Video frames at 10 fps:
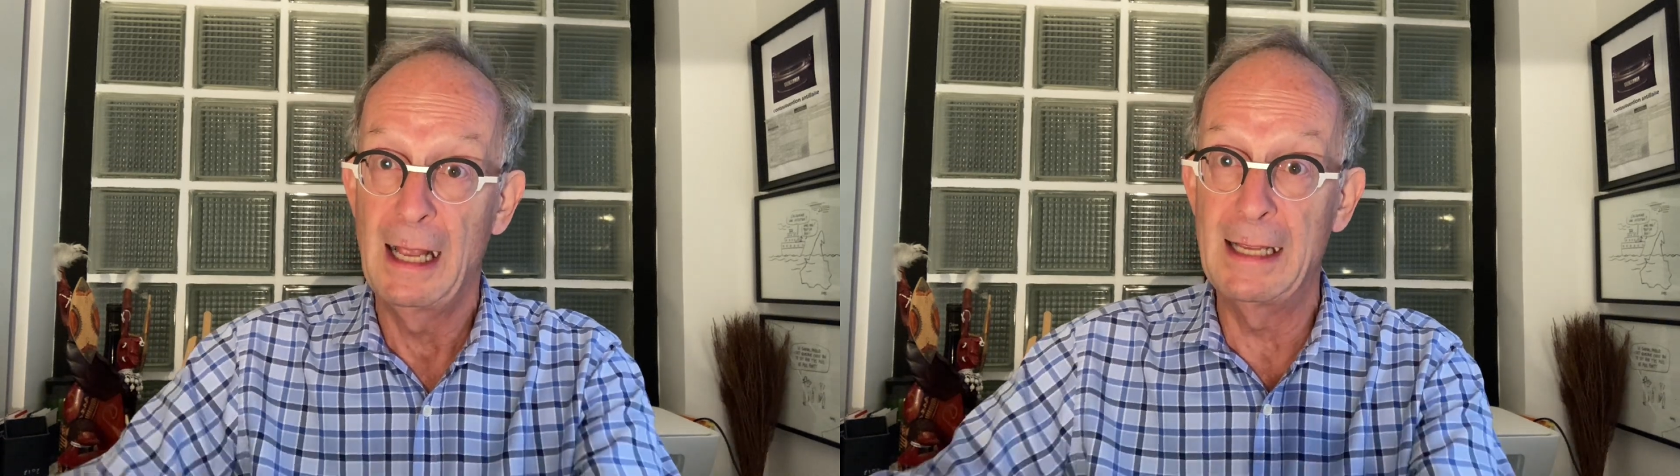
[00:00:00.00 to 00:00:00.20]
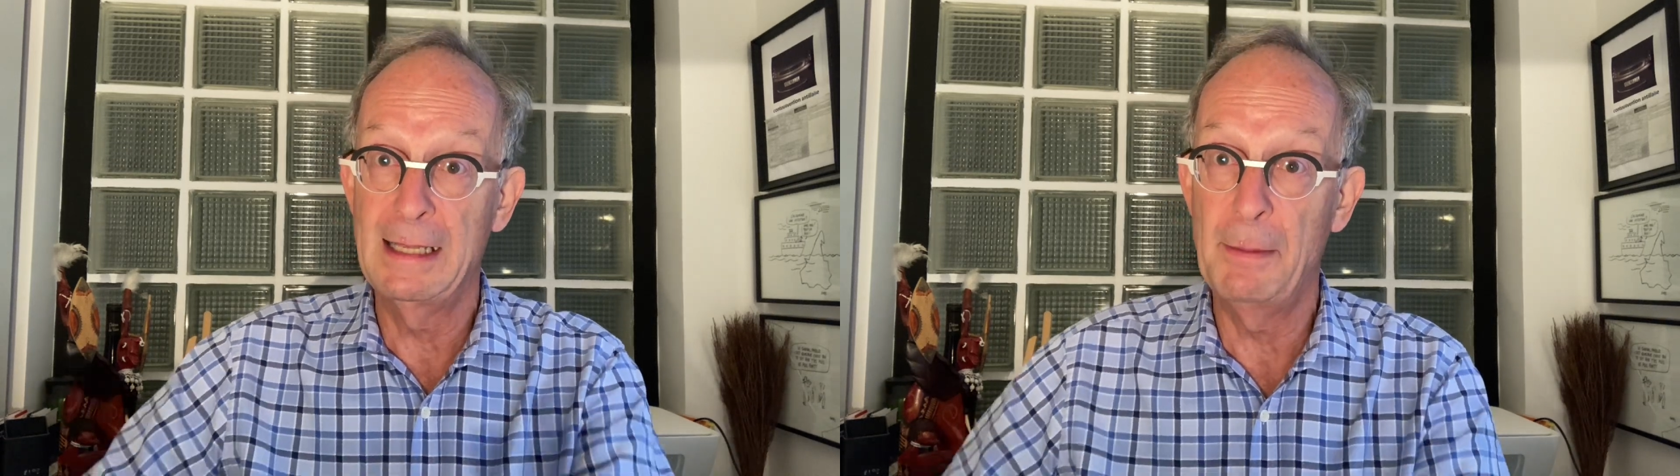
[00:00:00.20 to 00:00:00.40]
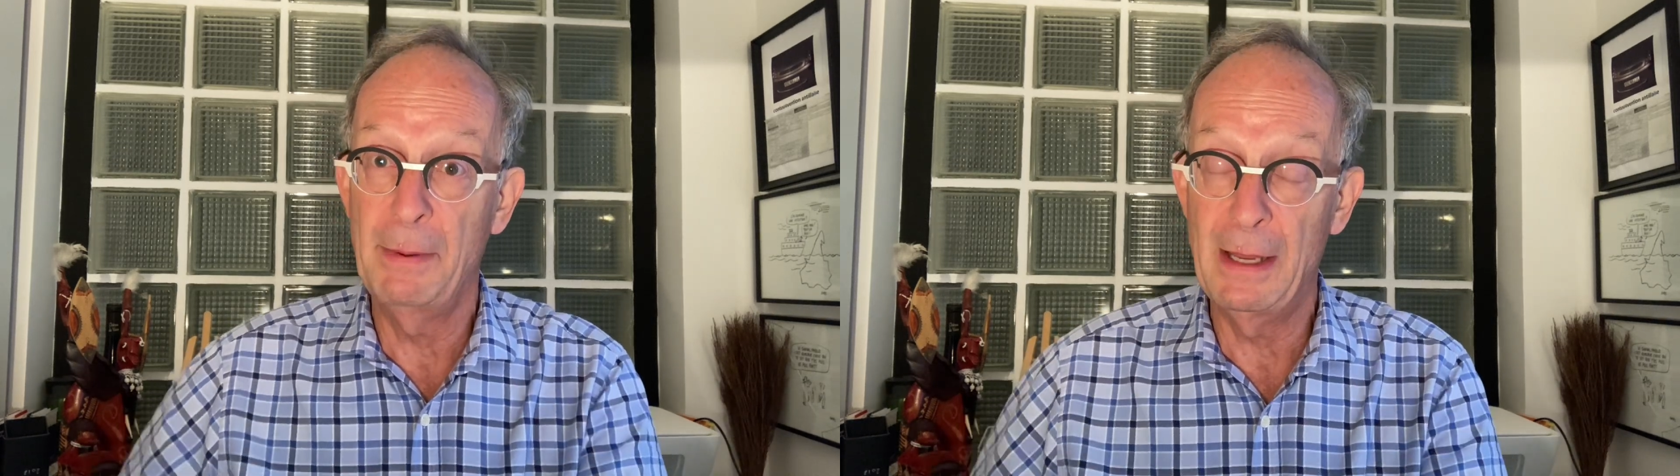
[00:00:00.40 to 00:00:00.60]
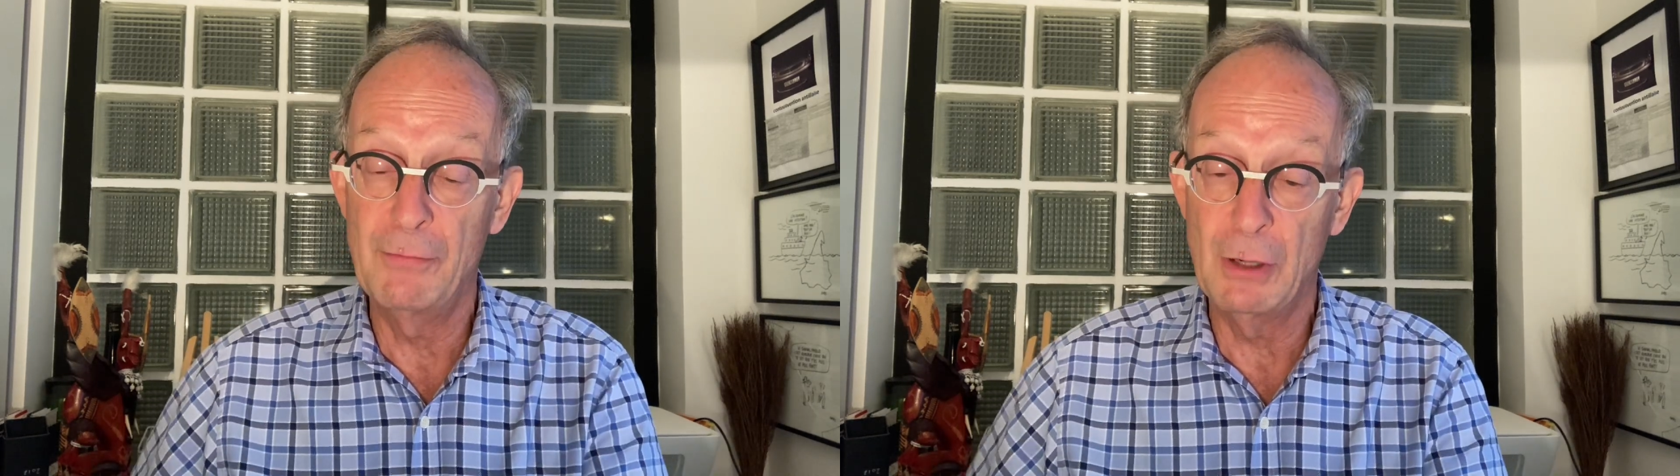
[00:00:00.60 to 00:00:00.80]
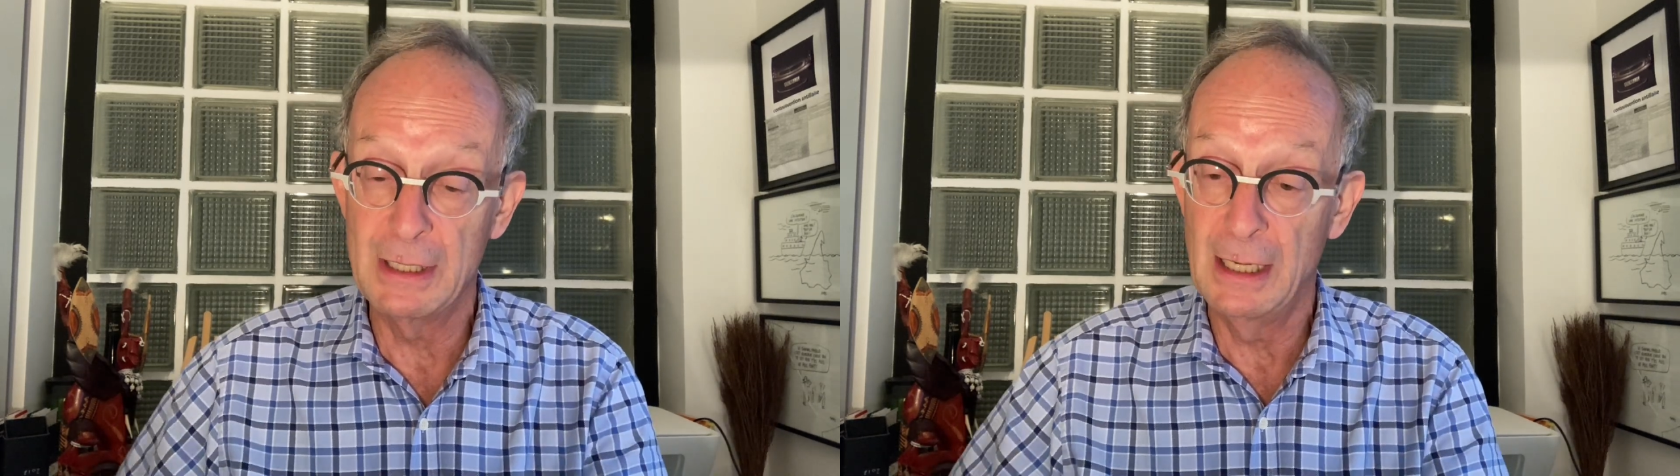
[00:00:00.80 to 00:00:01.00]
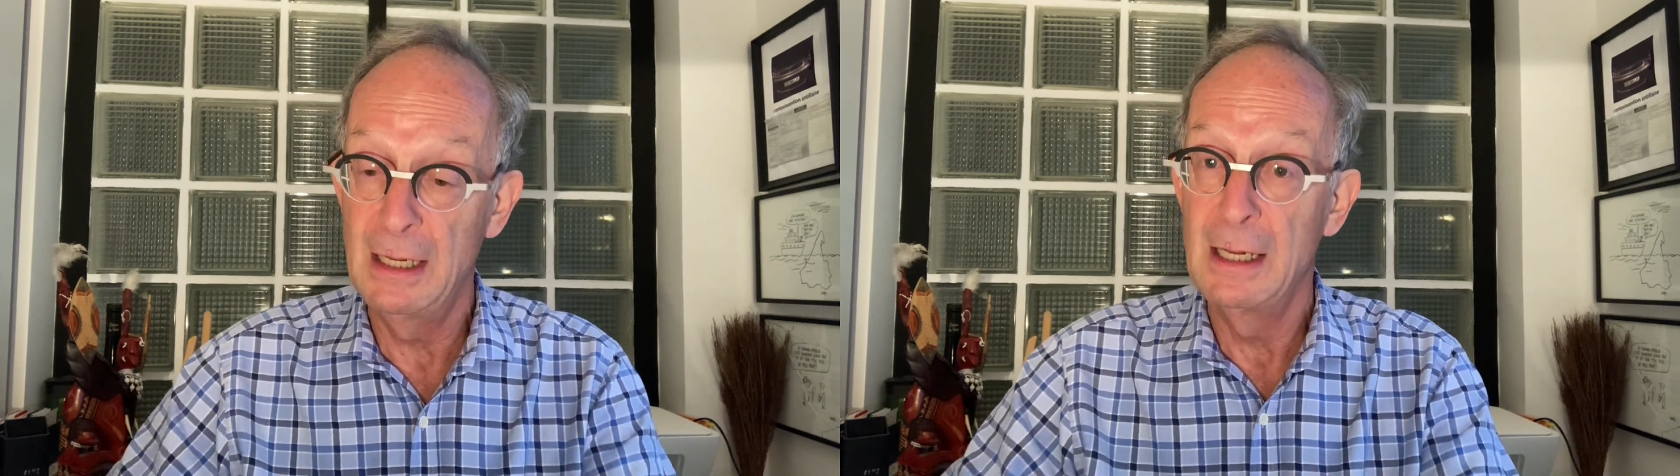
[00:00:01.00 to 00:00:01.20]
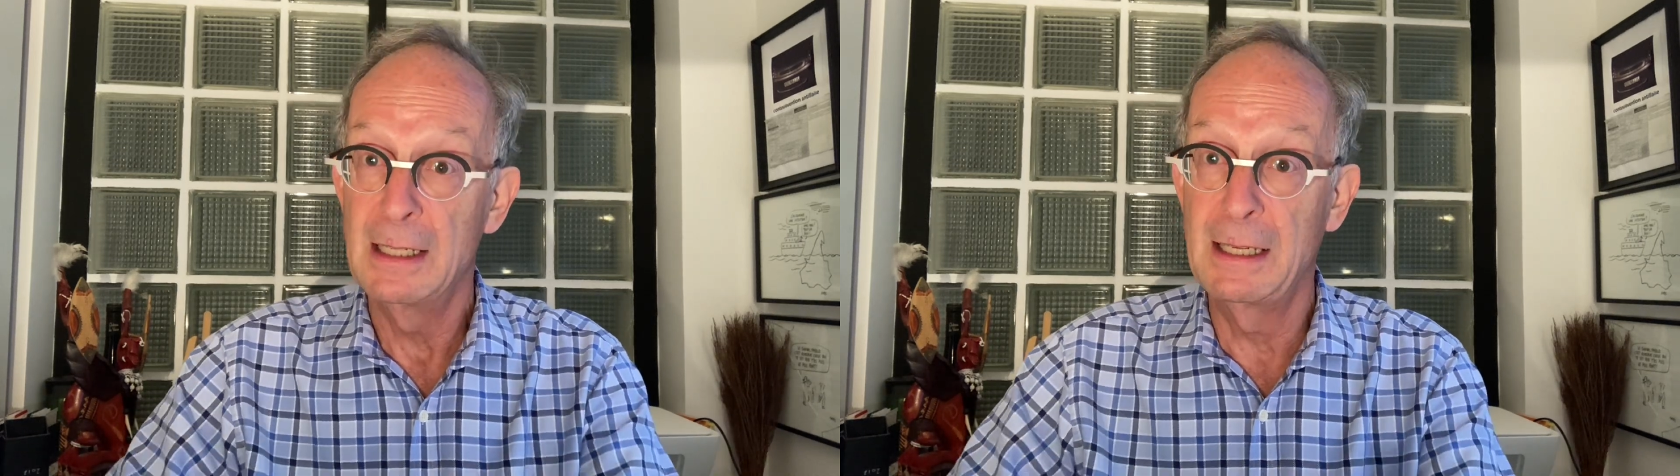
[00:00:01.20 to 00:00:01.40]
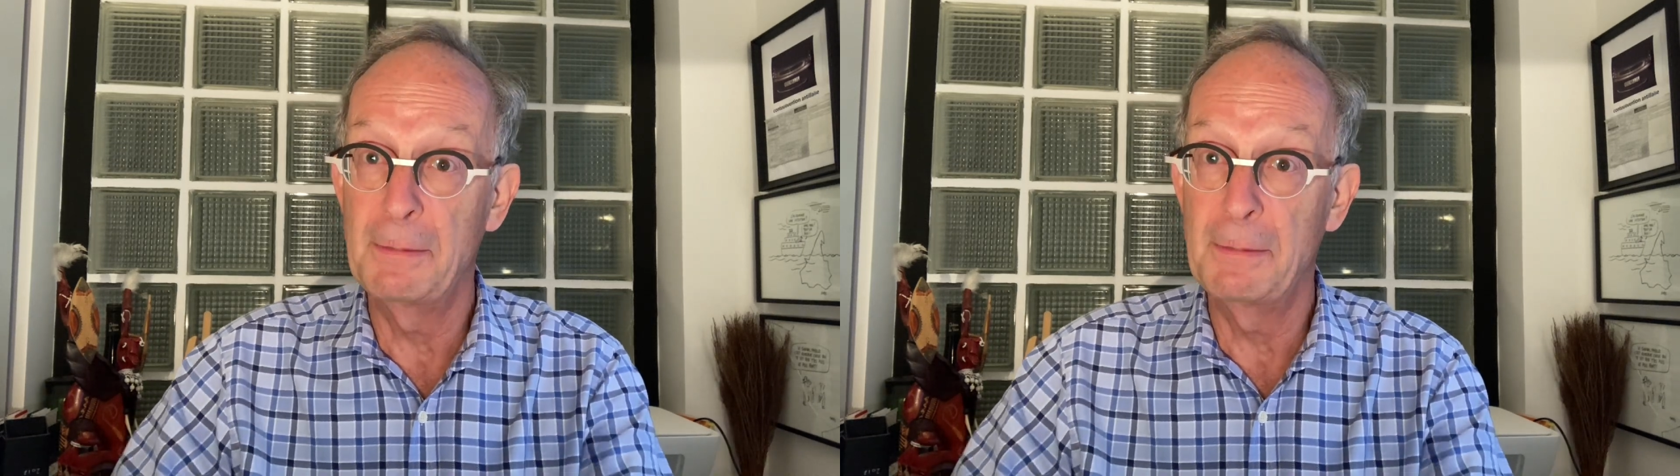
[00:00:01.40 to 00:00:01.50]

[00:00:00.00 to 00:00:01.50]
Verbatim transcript: et ses pays voisins qui